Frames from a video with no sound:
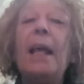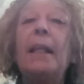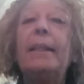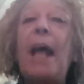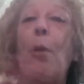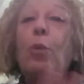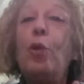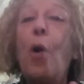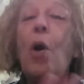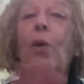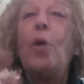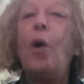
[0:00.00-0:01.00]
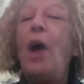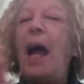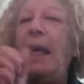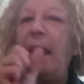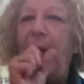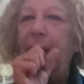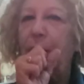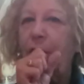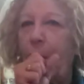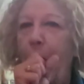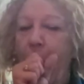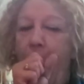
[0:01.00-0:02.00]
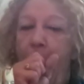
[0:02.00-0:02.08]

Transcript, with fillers: da un luogo all'altro.